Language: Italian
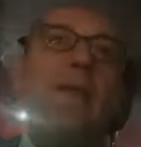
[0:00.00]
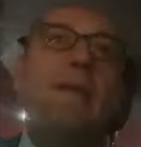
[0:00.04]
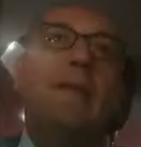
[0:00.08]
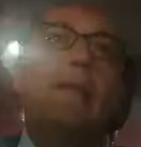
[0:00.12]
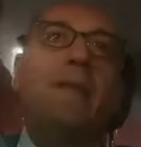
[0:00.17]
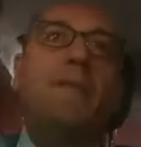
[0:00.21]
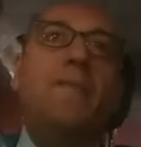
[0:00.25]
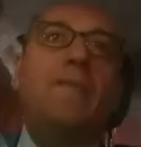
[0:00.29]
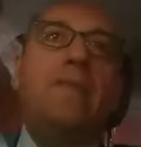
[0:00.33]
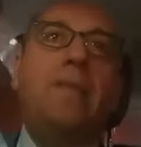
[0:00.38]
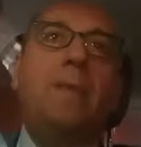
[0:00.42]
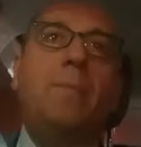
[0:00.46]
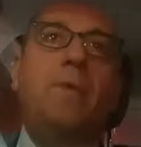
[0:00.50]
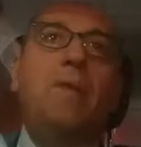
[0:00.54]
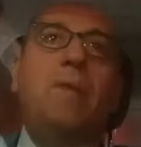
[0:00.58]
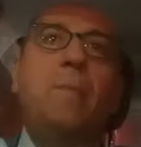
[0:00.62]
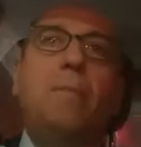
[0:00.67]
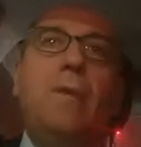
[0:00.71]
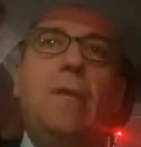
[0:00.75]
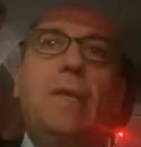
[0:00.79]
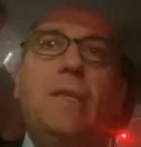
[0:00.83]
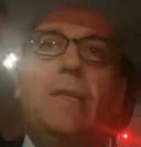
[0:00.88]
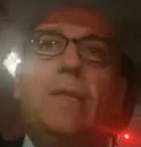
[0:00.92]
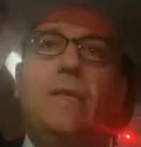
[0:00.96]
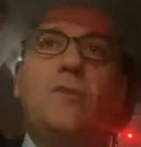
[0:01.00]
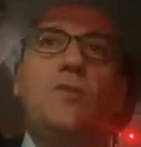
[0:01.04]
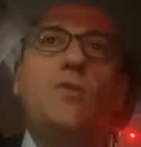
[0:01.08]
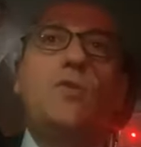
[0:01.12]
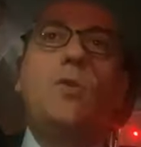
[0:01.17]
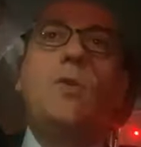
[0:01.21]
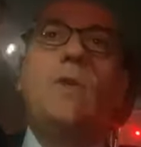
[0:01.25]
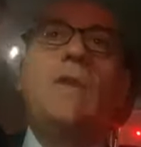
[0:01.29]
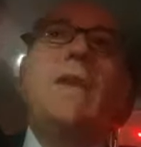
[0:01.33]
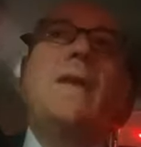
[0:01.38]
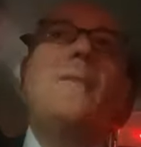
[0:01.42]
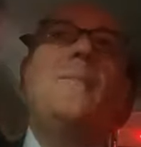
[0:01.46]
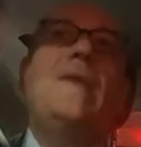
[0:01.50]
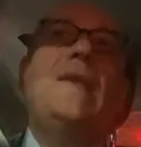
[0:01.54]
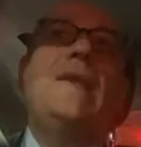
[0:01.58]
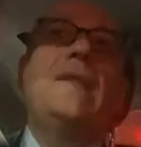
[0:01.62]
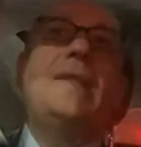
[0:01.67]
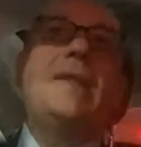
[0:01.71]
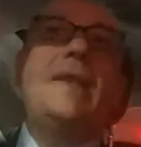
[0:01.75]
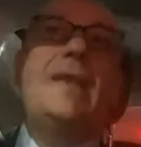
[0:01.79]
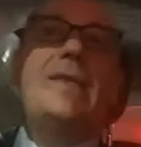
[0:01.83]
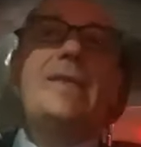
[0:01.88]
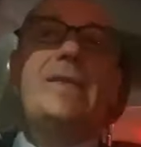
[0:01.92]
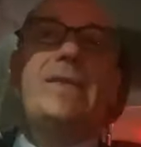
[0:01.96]
inevitabilmente,
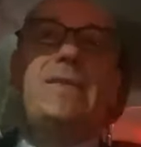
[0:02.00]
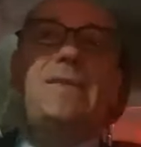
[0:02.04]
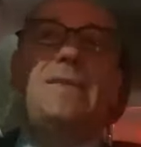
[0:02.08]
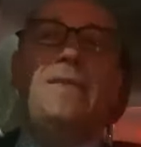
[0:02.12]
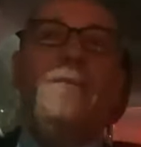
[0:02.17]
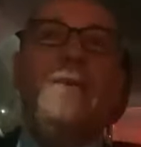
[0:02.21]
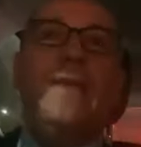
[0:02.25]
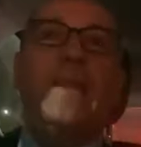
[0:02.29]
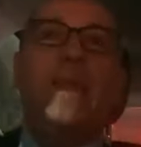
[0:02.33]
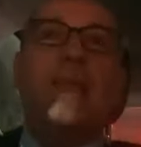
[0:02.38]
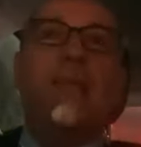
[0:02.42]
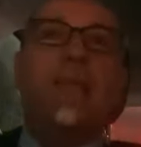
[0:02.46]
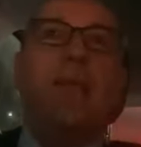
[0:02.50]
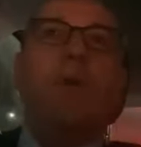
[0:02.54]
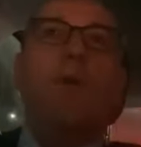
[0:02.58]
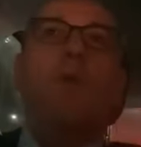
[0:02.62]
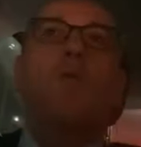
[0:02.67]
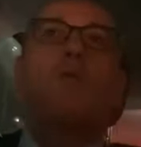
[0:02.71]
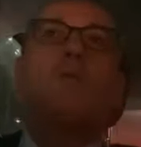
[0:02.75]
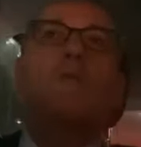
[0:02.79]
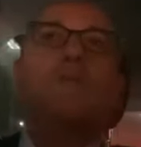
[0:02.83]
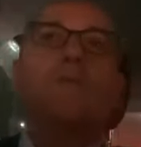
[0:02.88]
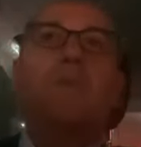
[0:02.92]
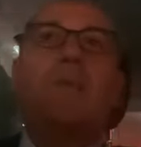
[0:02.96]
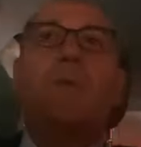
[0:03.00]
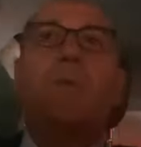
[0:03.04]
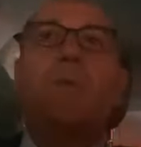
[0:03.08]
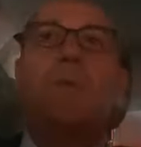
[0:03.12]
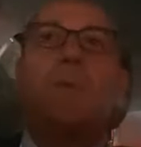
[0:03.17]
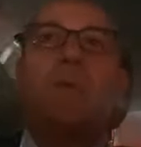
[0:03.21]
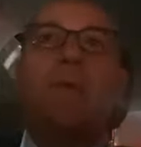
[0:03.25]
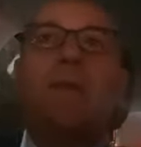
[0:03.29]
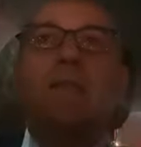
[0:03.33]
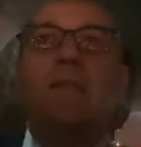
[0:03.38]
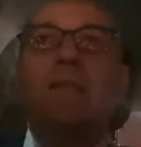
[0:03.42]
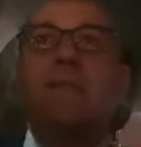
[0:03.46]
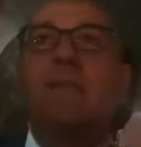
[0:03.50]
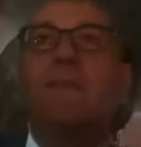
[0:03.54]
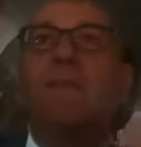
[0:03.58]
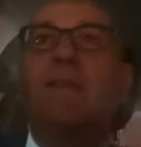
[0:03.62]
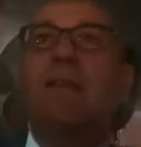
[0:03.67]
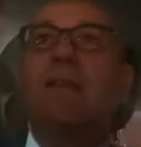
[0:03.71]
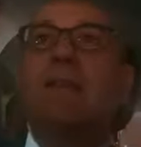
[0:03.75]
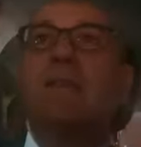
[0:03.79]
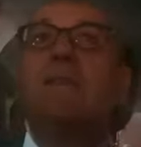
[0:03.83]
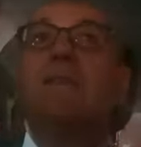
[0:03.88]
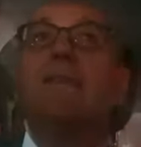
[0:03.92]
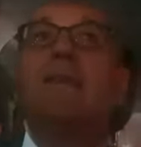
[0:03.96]
storicamente, si vede che consegue una crisi
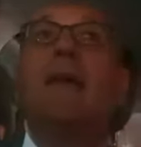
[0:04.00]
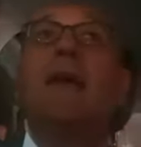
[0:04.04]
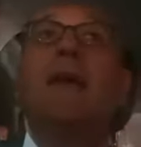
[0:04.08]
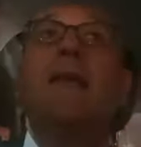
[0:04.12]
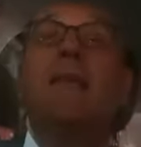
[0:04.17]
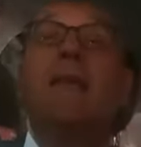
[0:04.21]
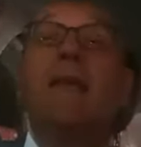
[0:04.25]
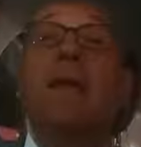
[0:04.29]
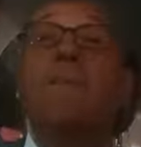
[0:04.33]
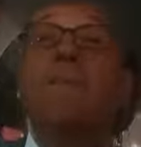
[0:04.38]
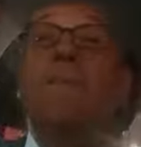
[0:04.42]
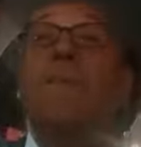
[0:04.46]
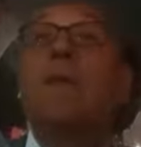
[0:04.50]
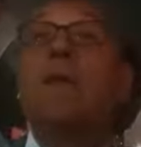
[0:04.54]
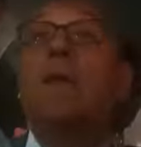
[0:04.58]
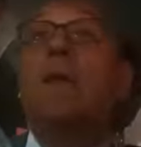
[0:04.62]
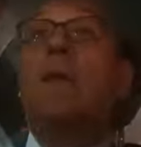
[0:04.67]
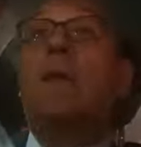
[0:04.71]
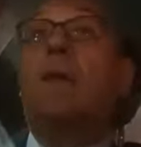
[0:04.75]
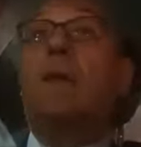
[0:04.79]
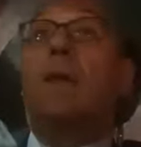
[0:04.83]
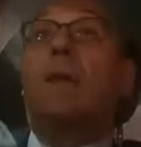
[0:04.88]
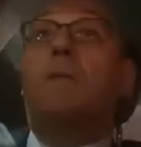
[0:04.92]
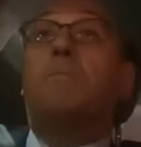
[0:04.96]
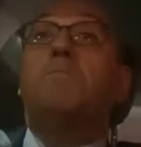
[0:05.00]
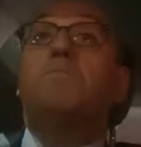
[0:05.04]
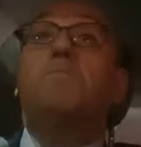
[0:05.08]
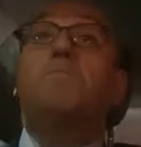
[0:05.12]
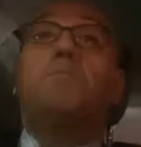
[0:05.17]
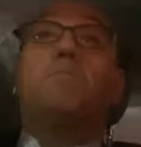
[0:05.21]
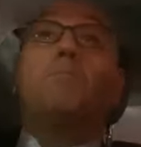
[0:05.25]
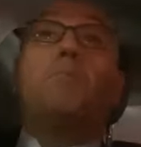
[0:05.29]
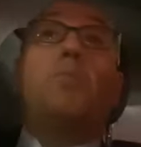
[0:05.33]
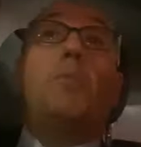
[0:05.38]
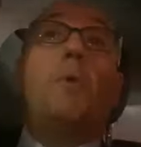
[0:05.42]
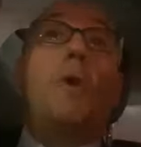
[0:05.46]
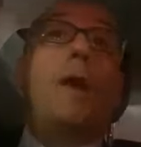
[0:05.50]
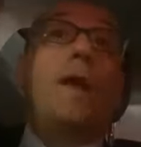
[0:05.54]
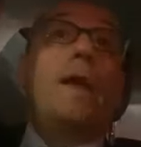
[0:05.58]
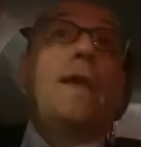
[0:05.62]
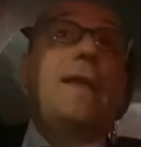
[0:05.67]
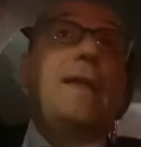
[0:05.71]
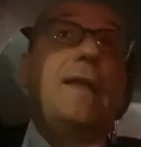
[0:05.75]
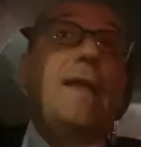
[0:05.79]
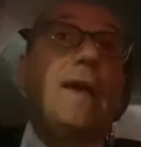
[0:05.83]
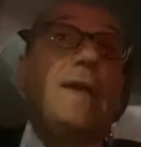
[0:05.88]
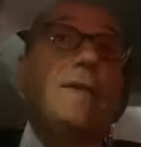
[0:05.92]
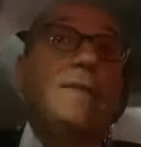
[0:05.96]
finanziaria. Può
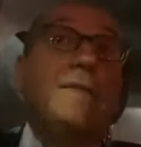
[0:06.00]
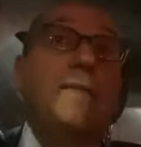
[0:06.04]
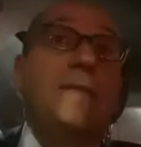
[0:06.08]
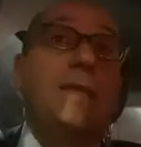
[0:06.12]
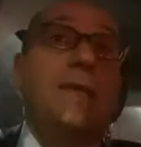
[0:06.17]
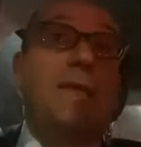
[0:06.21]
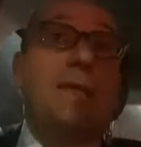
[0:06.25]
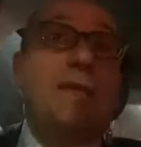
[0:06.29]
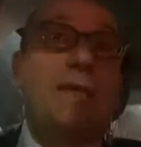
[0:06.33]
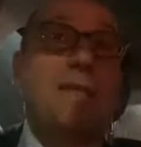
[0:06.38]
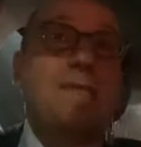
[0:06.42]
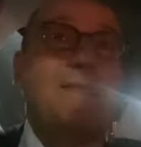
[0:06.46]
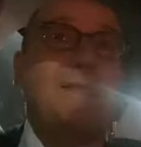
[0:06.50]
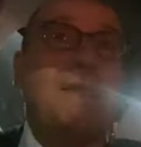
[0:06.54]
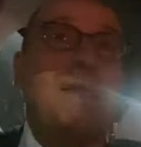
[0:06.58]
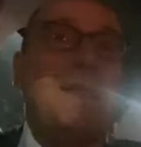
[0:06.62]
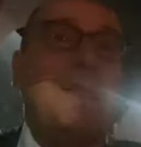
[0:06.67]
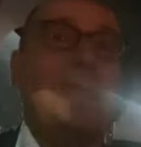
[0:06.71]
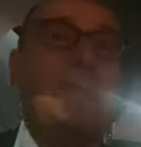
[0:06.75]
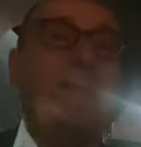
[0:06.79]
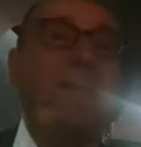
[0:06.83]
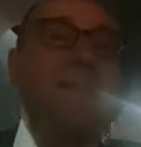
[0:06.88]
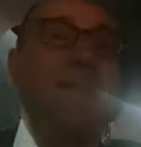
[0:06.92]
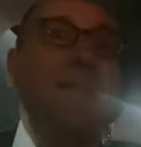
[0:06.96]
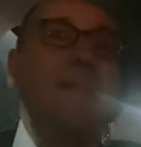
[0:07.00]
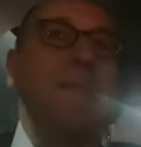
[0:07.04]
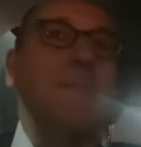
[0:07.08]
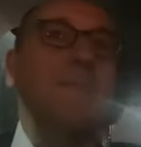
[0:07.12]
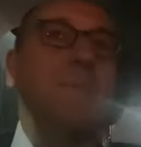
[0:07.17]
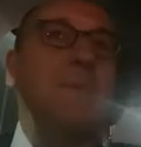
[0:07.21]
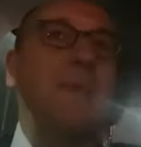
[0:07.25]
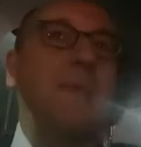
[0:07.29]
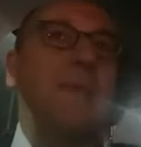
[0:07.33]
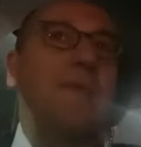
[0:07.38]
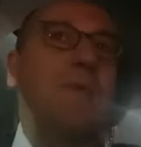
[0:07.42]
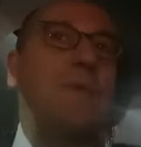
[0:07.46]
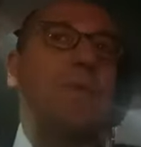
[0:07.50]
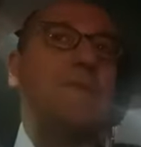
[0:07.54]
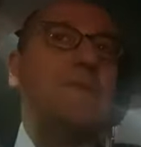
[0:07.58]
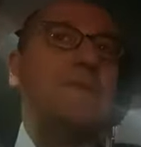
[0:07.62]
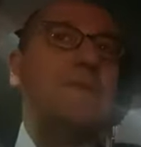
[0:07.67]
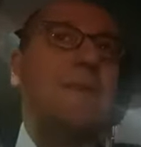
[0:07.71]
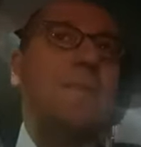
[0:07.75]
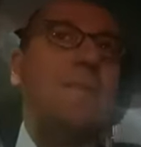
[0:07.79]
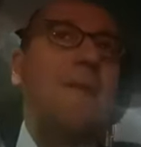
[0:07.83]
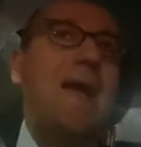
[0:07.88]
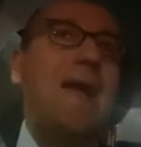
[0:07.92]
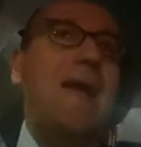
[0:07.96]
anche darsi che riescano a tenere in piedi
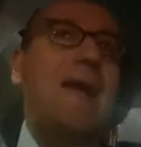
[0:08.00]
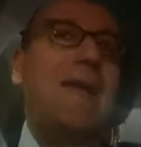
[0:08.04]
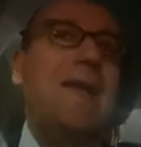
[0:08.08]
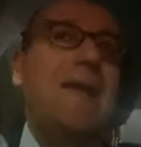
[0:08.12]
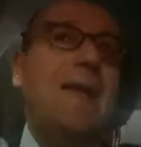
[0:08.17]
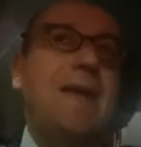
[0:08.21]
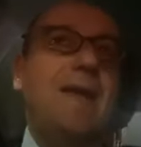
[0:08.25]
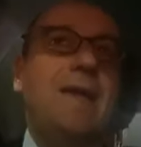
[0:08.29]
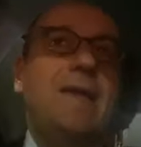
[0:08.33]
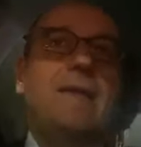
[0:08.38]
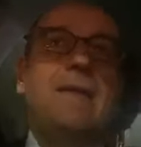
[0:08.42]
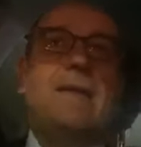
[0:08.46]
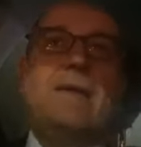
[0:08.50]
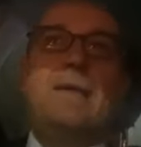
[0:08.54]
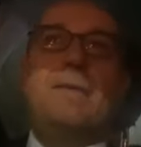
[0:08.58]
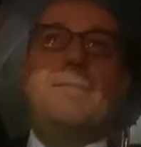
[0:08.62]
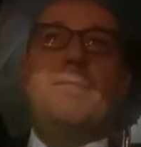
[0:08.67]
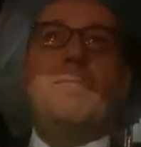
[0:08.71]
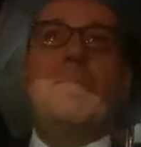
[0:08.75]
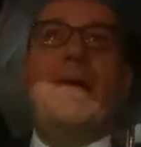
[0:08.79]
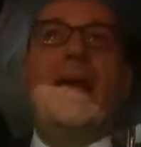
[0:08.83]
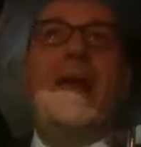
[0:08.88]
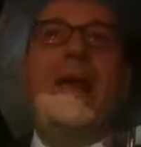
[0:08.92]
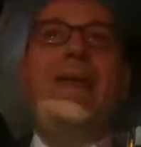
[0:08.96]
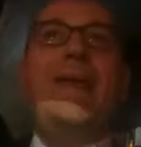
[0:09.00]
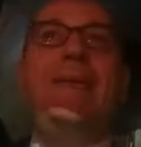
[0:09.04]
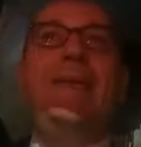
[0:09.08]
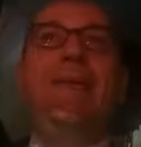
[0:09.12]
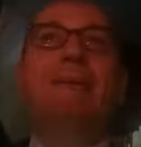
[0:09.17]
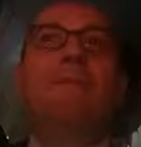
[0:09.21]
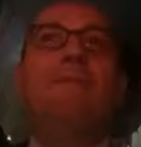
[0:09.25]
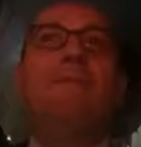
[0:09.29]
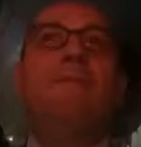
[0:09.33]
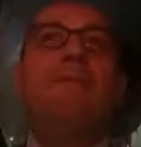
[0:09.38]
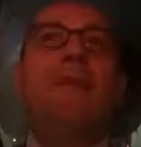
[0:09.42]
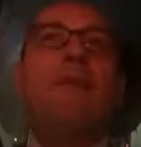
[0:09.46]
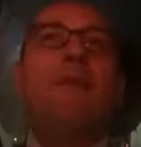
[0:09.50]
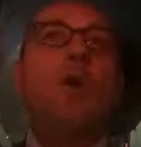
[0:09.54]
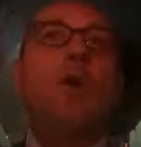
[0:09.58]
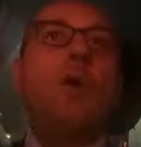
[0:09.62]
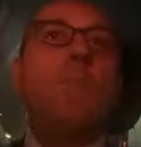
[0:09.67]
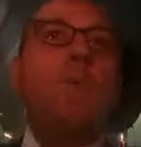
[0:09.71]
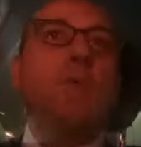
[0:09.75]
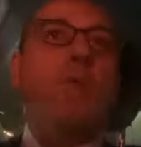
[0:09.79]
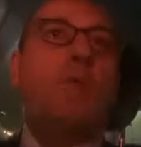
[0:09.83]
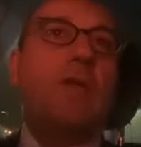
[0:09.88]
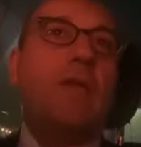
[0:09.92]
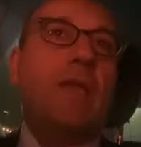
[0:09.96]
questa banca, ma il
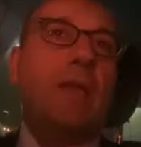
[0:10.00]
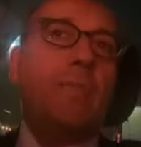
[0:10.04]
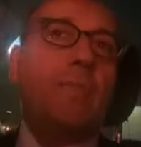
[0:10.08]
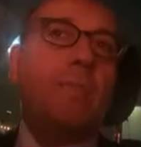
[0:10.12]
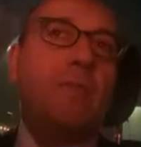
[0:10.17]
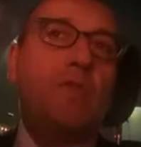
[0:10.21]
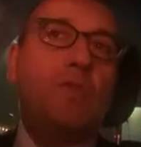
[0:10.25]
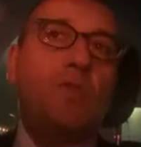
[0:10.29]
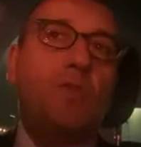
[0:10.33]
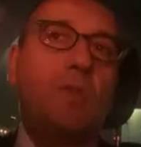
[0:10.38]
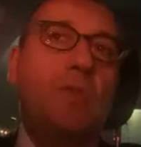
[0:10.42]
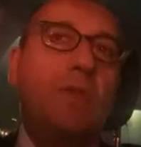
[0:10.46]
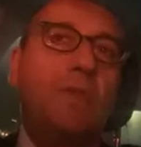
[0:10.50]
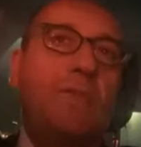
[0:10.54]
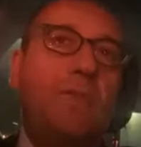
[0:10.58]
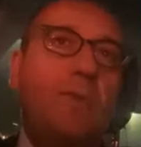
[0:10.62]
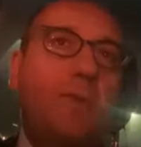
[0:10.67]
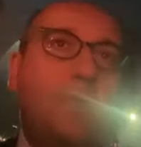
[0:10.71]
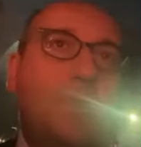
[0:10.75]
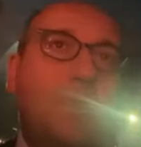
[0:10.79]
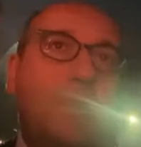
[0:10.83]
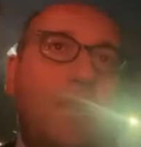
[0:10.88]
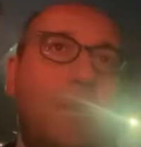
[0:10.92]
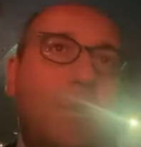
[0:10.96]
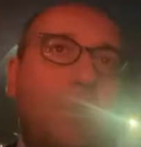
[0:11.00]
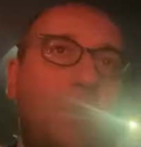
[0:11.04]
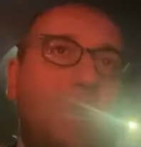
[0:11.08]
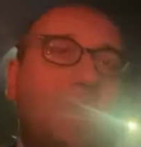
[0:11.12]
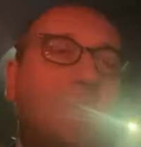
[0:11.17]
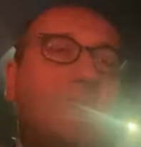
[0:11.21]
fenomeno che ha messo in difficoltà